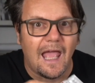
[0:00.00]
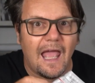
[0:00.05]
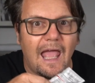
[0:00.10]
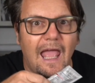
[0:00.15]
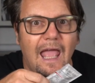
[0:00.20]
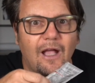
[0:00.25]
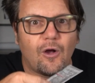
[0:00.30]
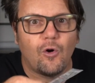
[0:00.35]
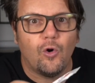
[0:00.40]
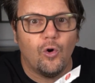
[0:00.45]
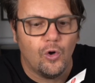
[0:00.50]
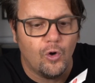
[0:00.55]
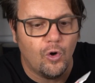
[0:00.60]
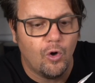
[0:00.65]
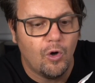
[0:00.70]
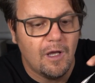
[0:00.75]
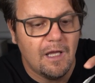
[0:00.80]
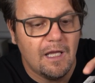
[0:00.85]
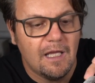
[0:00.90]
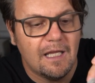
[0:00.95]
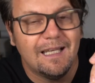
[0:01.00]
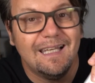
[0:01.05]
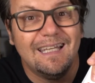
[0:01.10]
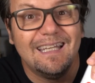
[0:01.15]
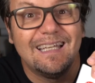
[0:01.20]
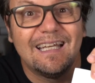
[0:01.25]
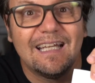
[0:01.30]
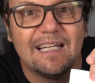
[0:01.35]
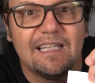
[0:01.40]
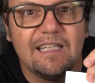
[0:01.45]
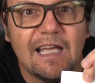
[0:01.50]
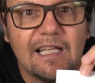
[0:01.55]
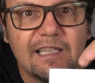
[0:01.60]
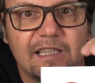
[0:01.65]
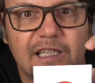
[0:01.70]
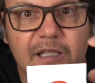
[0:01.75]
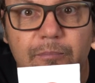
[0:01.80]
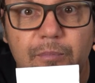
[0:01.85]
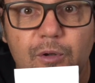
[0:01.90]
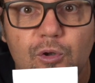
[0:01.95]
eccolo,
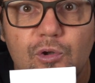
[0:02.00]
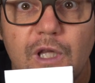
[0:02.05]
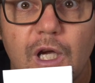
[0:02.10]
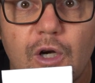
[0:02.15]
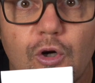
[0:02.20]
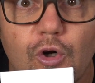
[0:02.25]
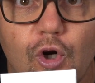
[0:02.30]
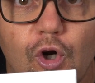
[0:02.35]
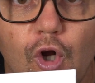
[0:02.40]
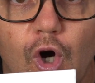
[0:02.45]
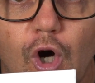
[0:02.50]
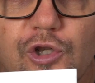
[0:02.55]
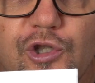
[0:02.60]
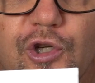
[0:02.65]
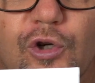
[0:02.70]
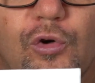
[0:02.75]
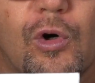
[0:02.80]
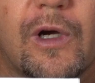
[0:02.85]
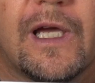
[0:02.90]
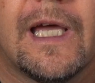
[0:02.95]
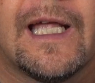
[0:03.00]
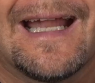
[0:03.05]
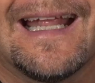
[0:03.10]
l'ingrediente biotecnologico che